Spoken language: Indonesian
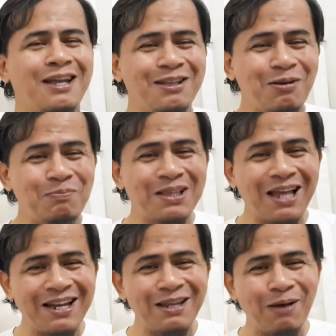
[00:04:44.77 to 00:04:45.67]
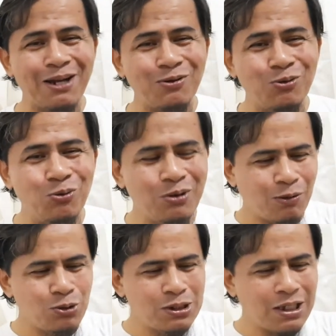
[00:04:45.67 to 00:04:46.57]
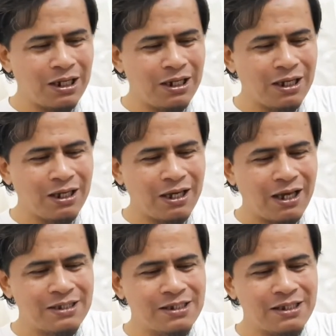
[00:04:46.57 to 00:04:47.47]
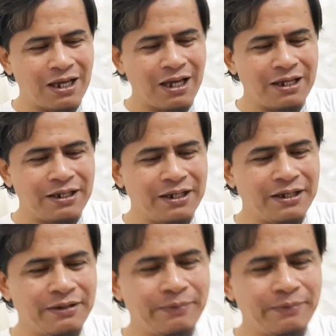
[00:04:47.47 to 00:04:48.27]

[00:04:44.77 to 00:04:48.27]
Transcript: itu petani madu sekali lagi guys nah ini